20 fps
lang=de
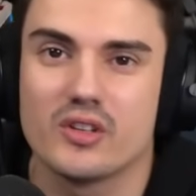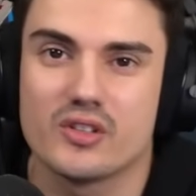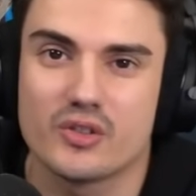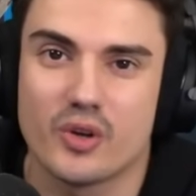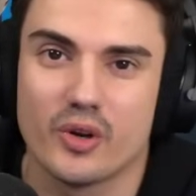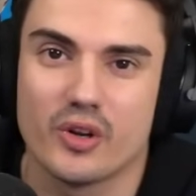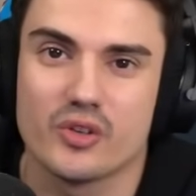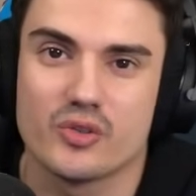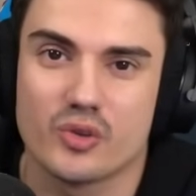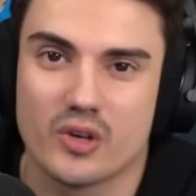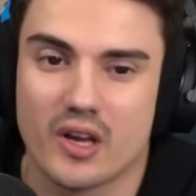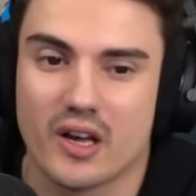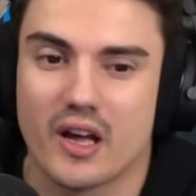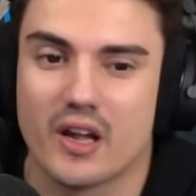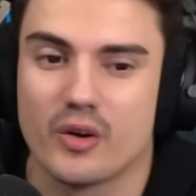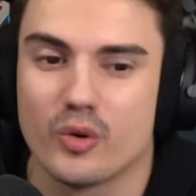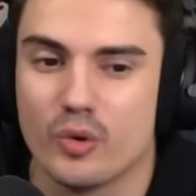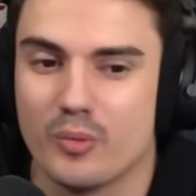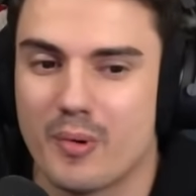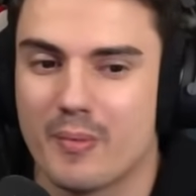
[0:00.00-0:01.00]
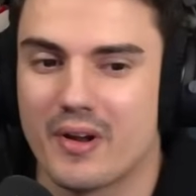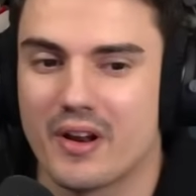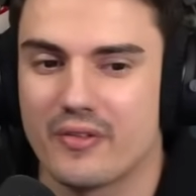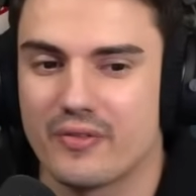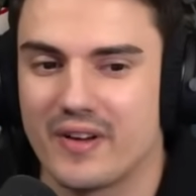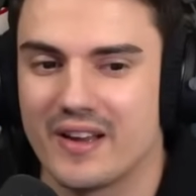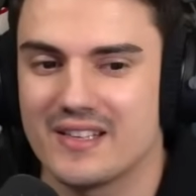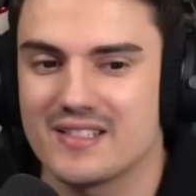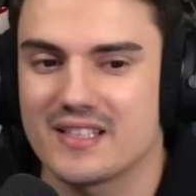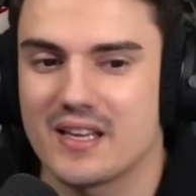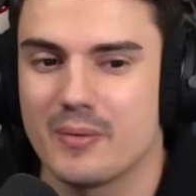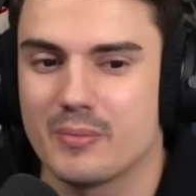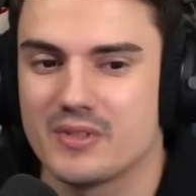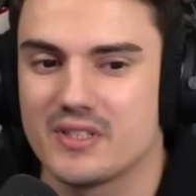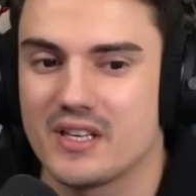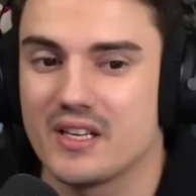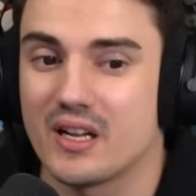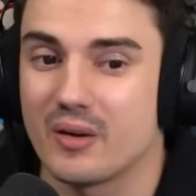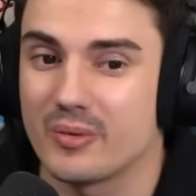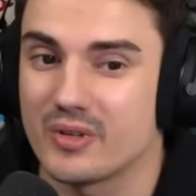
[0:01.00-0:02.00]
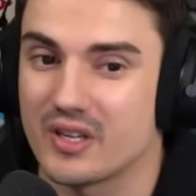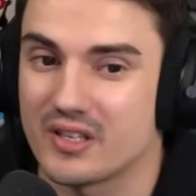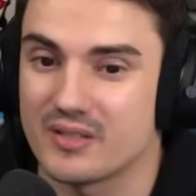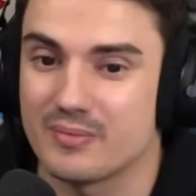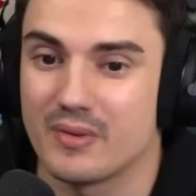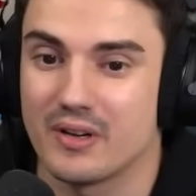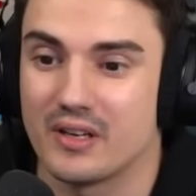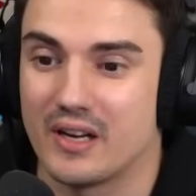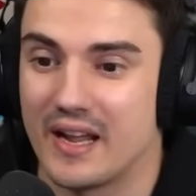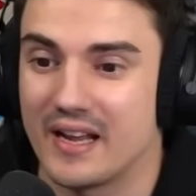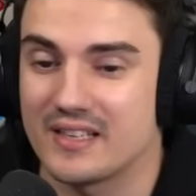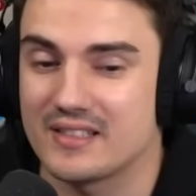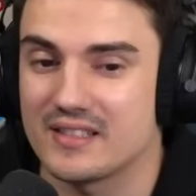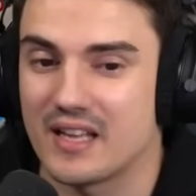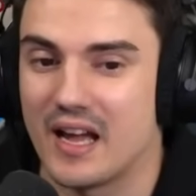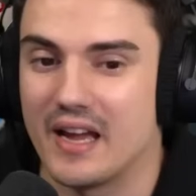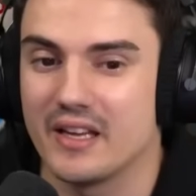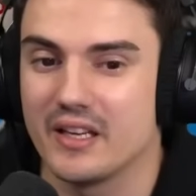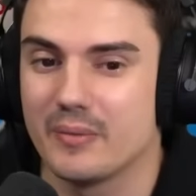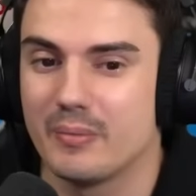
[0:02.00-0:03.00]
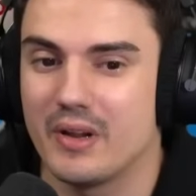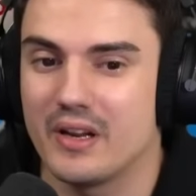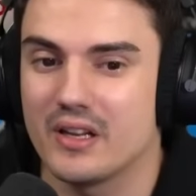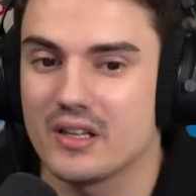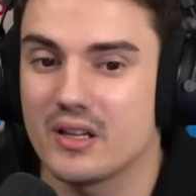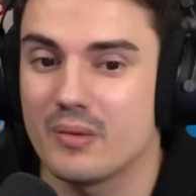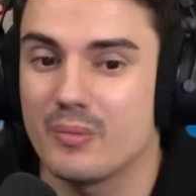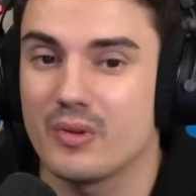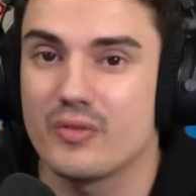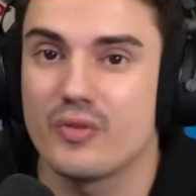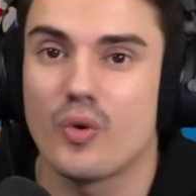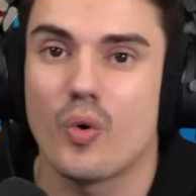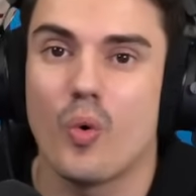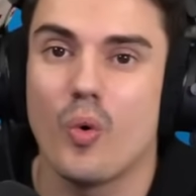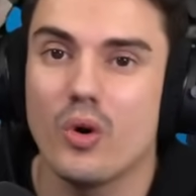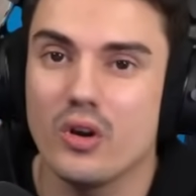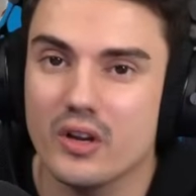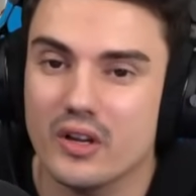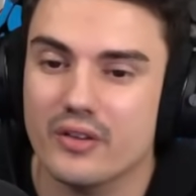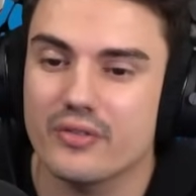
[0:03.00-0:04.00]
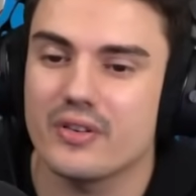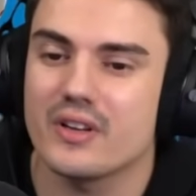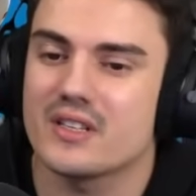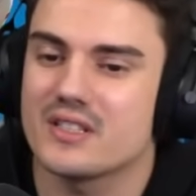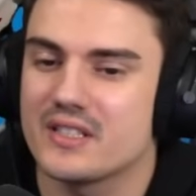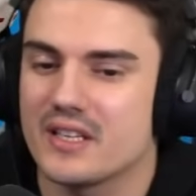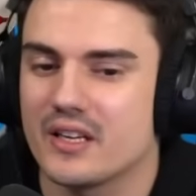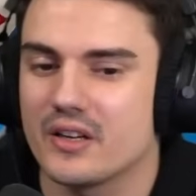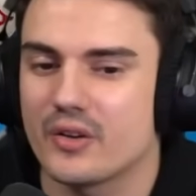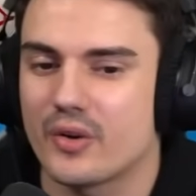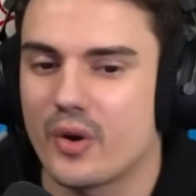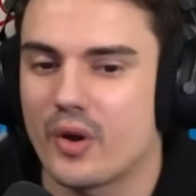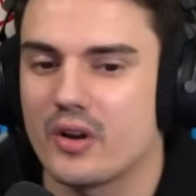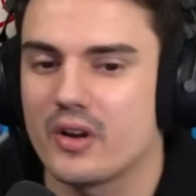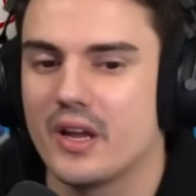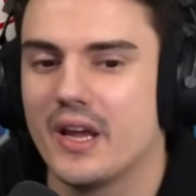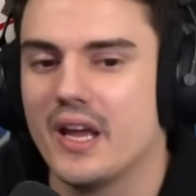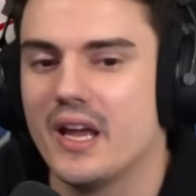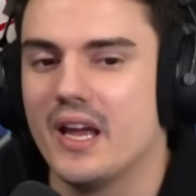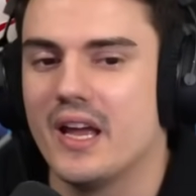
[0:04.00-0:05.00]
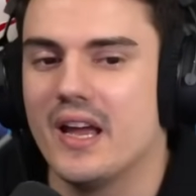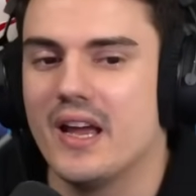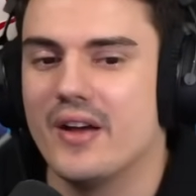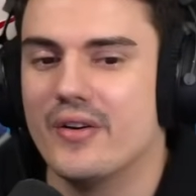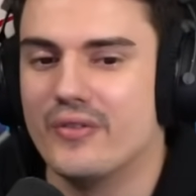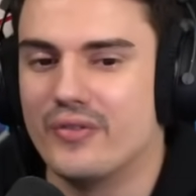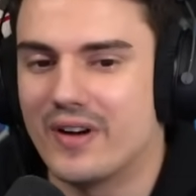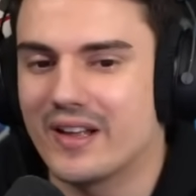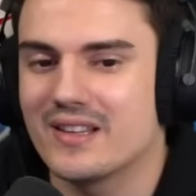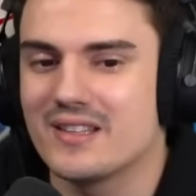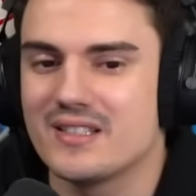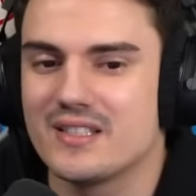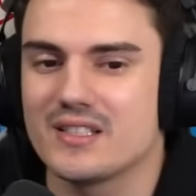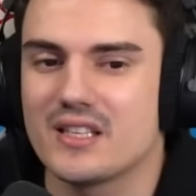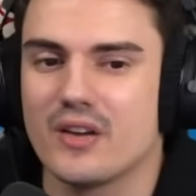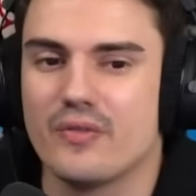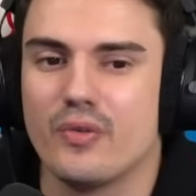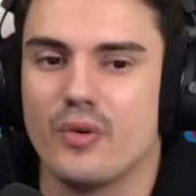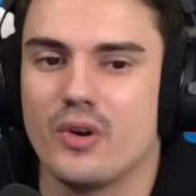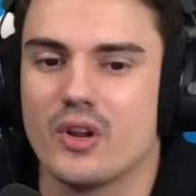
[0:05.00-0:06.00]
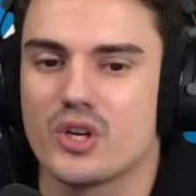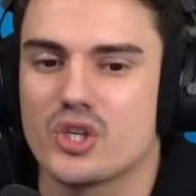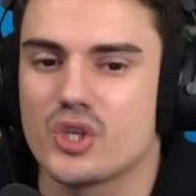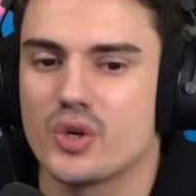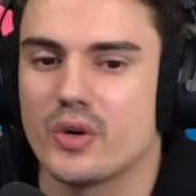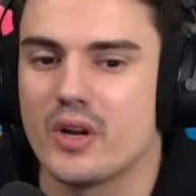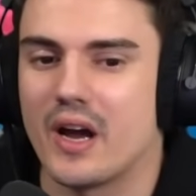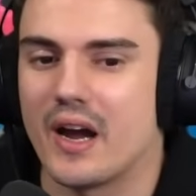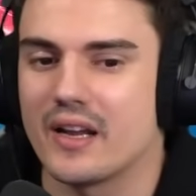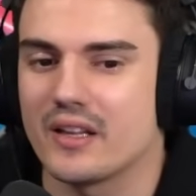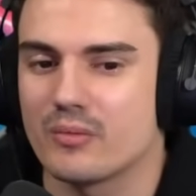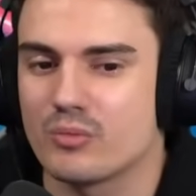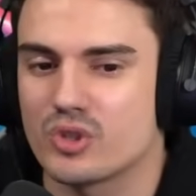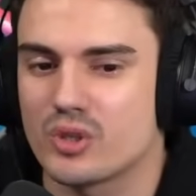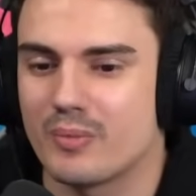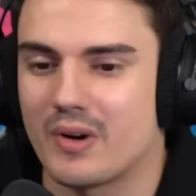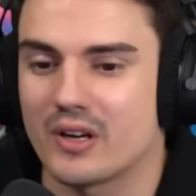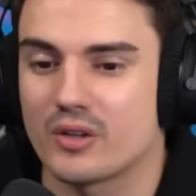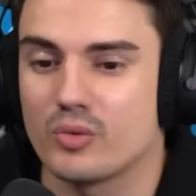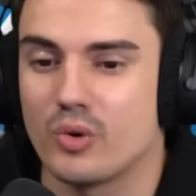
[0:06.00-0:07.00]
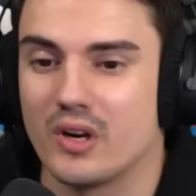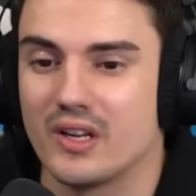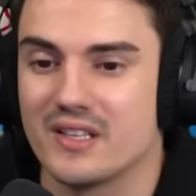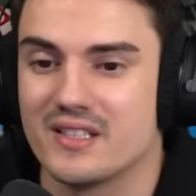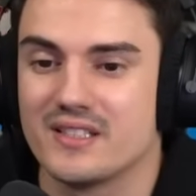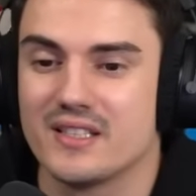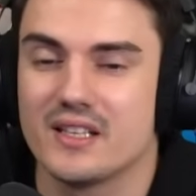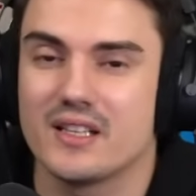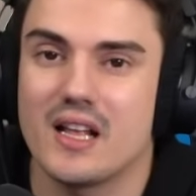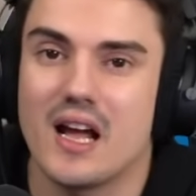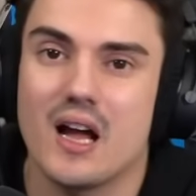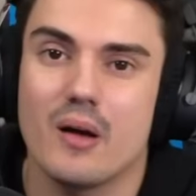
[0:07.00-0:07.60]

Das könnt ihr sogar gerade über meiner Facecam sehen. Habe ich jetzt mal extra eingeblendet, damit wir ungefähr sehen können, wann sich der wunderschöne Itemshop aktualisiert.